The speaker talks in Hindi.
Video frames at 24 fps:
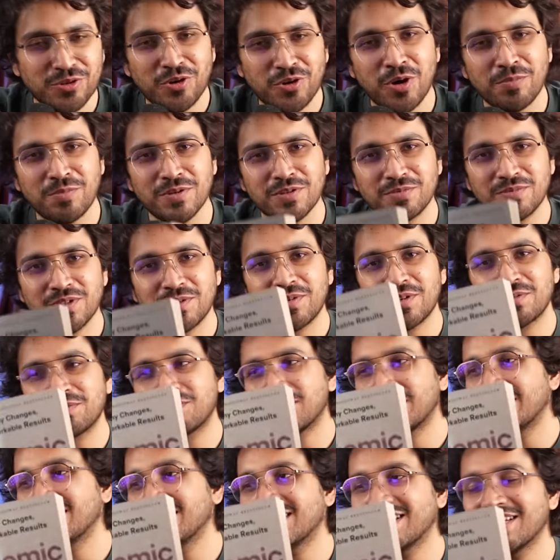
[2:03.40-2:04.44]
दो कॉपीज़ मेरे पास
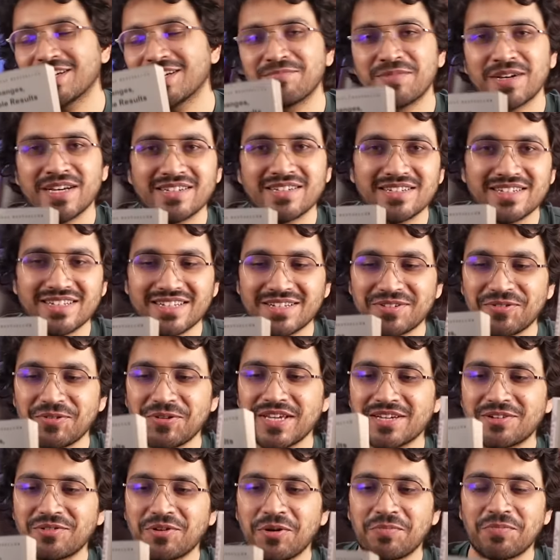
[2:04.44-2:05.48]
पड़ी हैं एक बार कोई
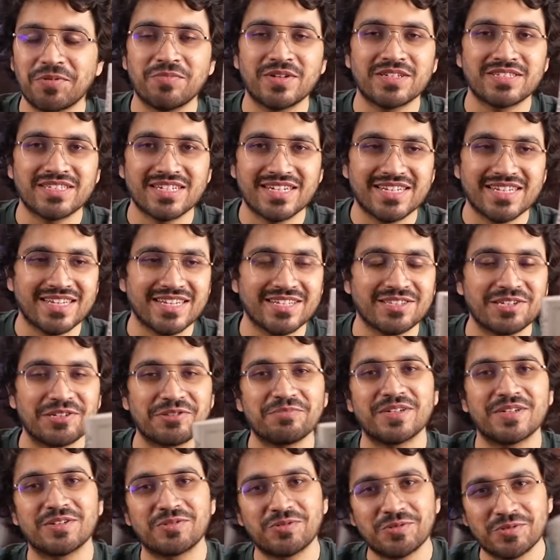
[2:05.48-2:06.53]
एक कॉपी मेरे से ले गया था
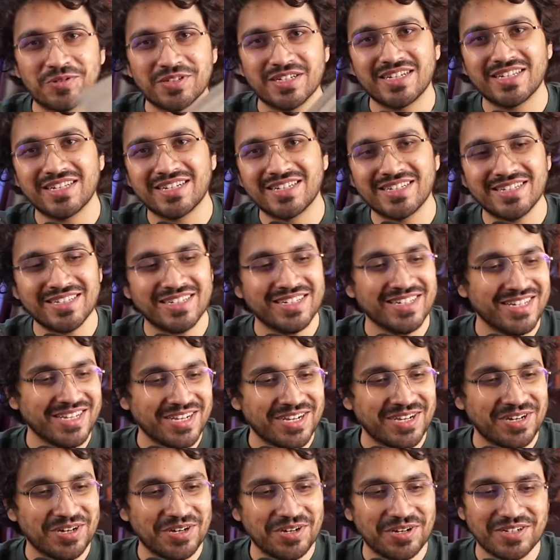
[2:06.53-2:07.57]
तो मैंने दूसरी ले ली
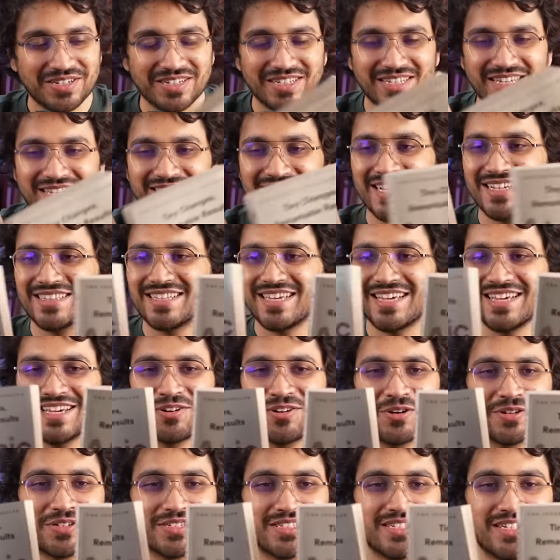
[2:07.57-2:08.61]
और शायद
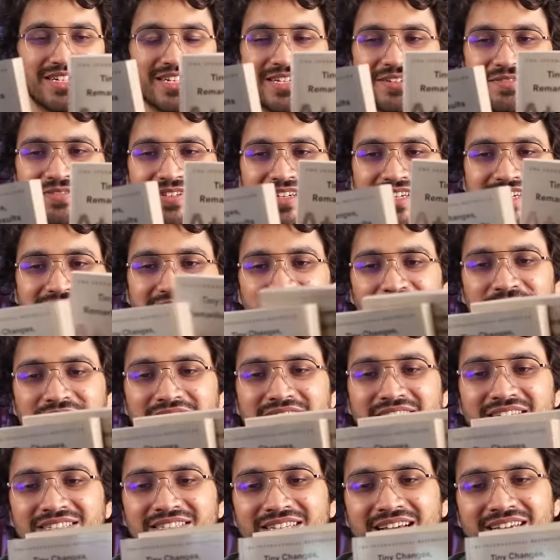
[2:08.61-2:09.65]
एक और ओरिजिनल एक फेक है क्योंकि
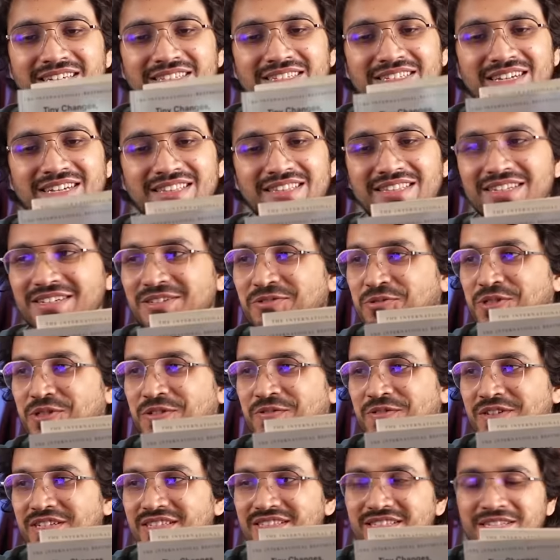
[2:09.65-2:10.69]
इनके साइज़ के अंदर कुछ
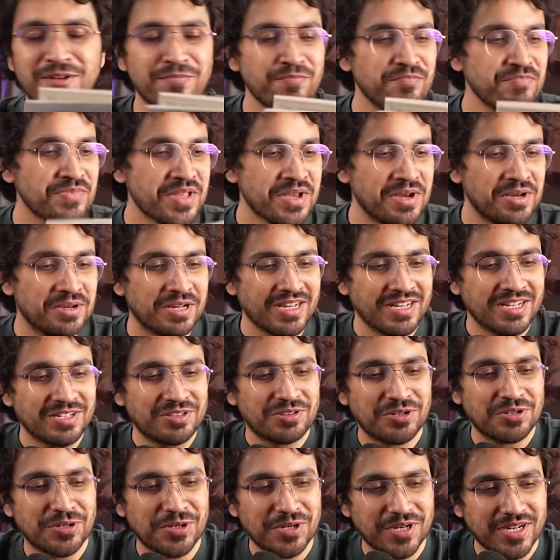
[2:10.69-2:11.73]
डिफरेंस है
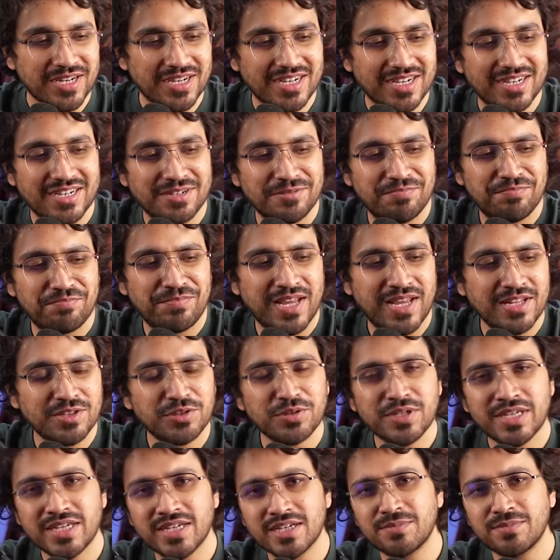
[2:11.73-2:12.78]
तो पहला
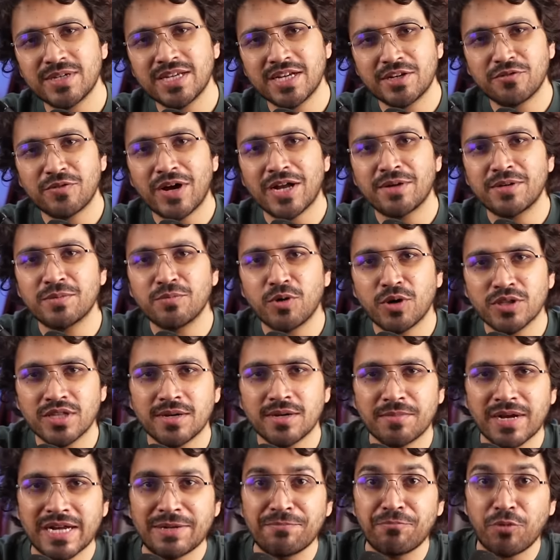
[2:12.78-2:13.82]
तो ये है कि भाई एनवायरमेंट बहुत
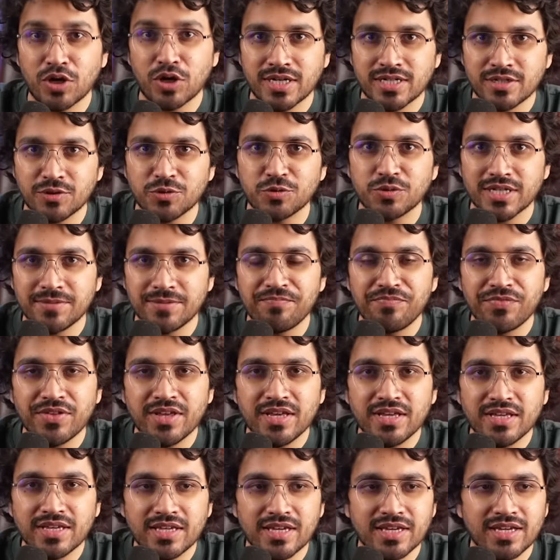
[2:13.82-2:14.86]
आपका इंपॉर्टेंट होता
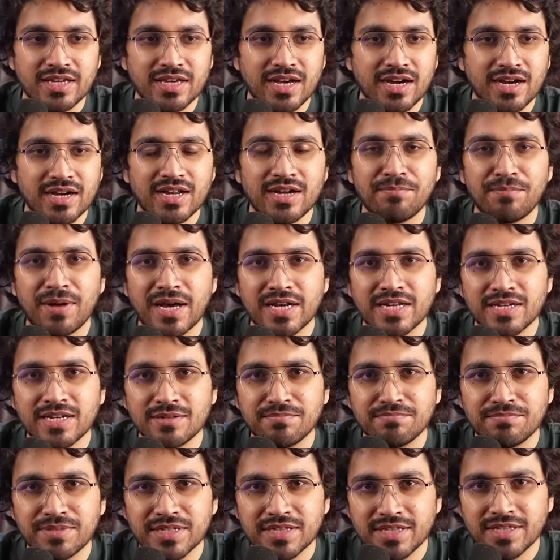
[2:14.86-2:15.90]
है कि अगर आप पानी
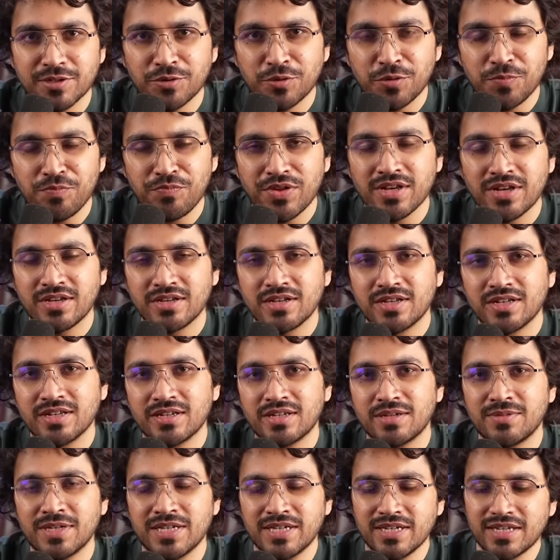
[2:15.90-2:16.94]
कम पीते हो
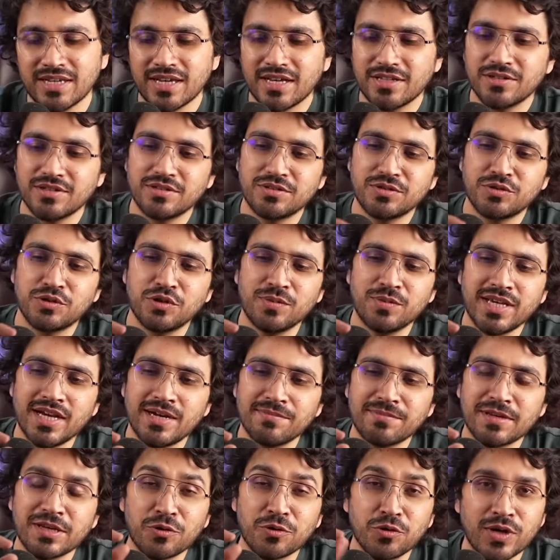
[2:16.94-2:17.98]
कि भाई जो भी
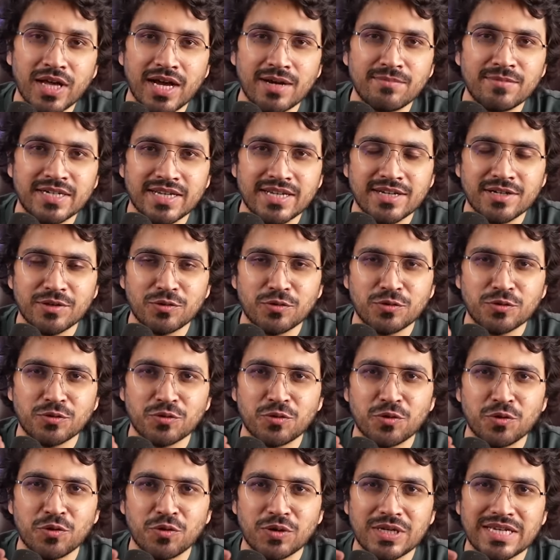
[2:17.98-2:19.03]
आपकी गुड हैबिट है
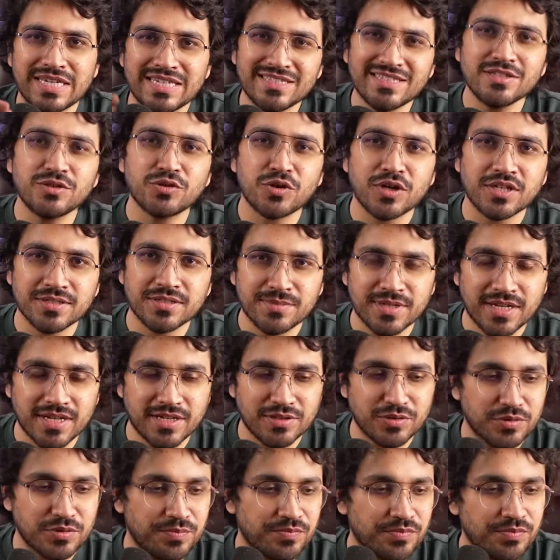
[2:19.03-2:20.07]
उसको ईजी चॉइस बना
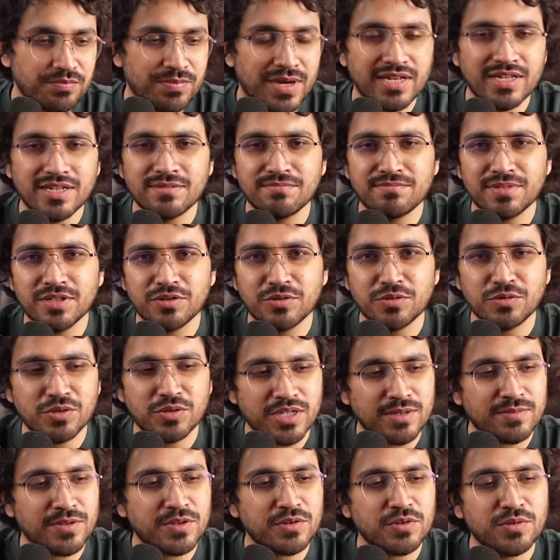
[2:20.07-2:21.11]
दो पानी कम पीते हो तो
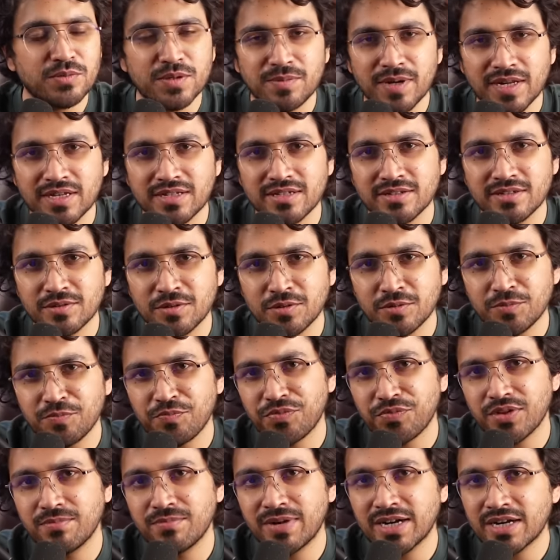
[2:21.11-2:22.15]
टेबल के ऊपर पानी रख लो
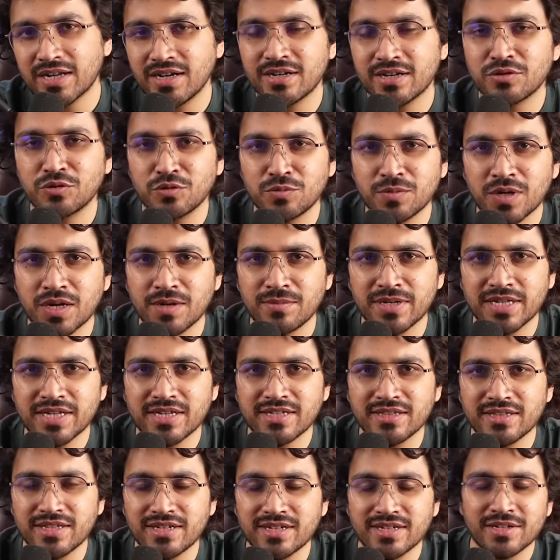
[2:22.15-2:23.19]
मटका कमरे के
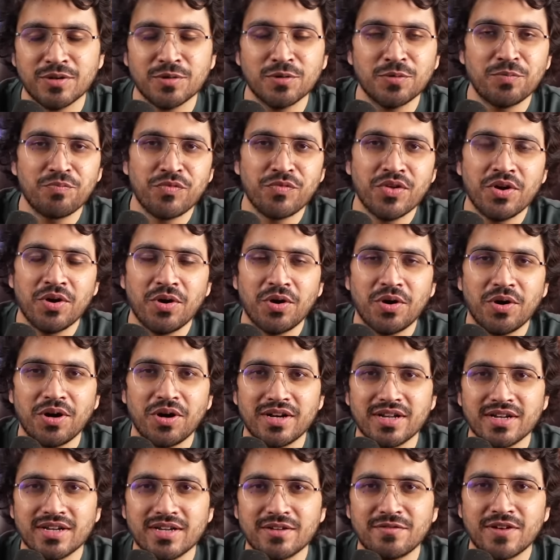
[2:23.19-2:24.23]
अंदर रख लो
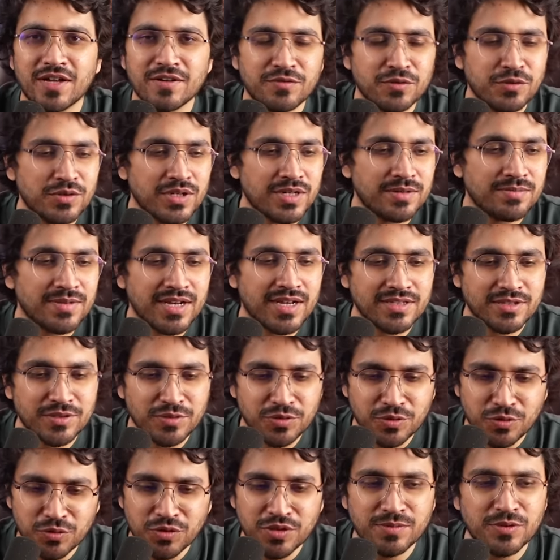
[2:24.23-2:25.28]
और अगर फल फ्रूट कम खाते हो
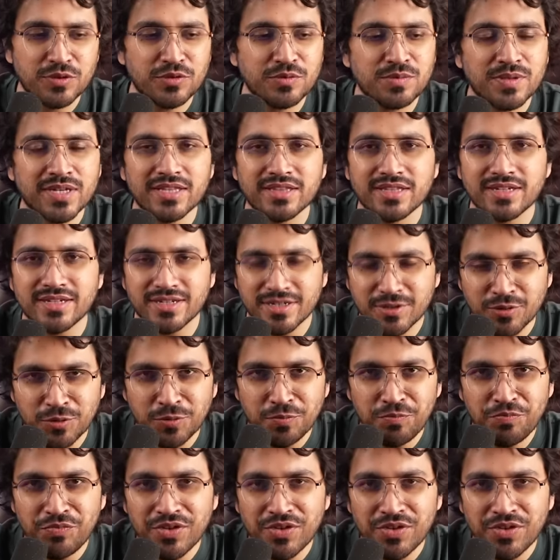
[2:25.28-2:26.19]
तो उसे भी रूम के अंदर रखो